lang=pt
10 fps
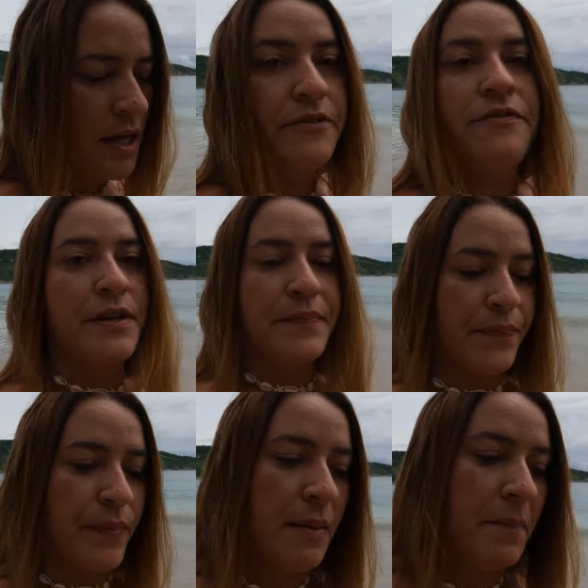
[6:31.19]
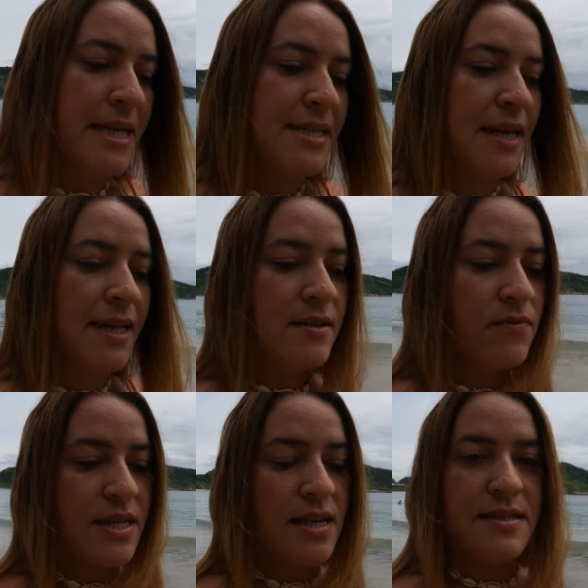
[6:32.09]
Enfim, mas aí,
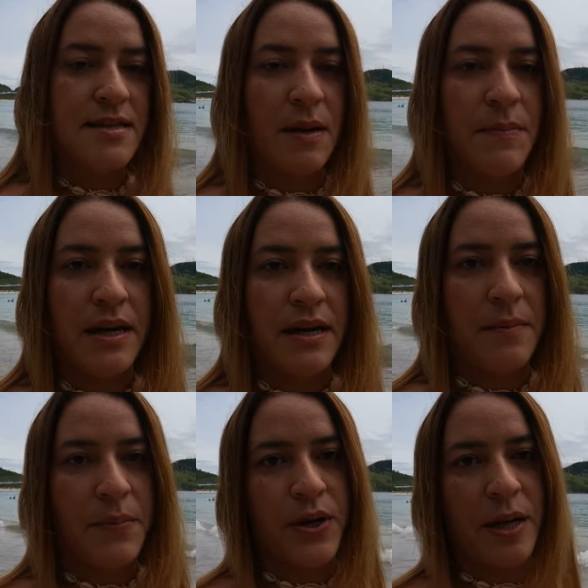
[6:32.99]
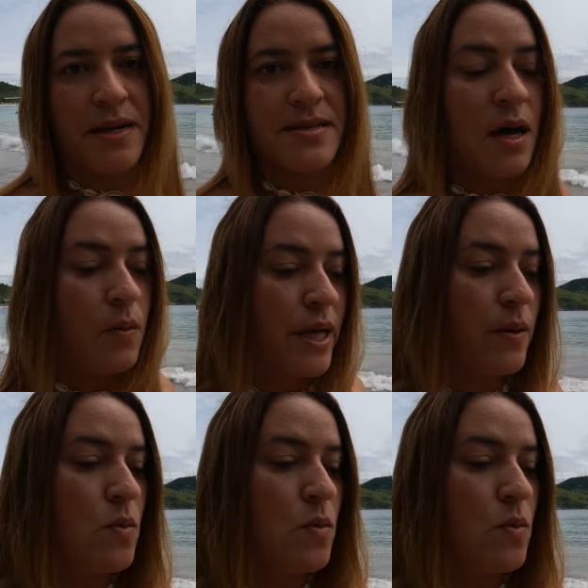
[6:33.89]
se você quiser saber a programação, né?